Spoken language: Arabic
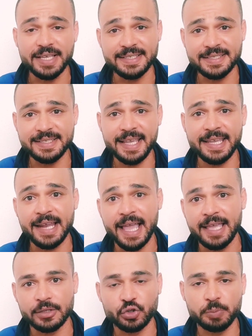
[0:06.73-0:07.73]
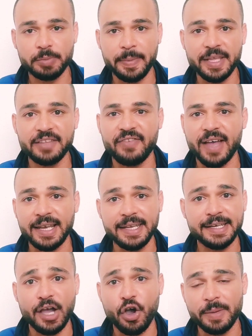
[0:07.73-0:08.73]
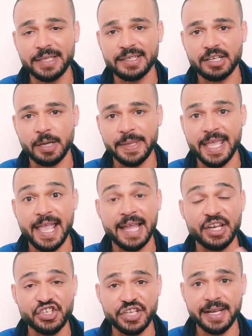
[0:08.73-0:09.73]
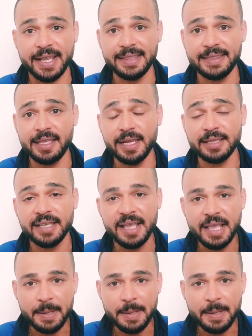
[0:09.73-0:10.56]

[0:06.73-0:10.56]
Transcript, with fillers: ازاي الايردروب بيدفع لينا عملات رقميه يعني الشركات ديت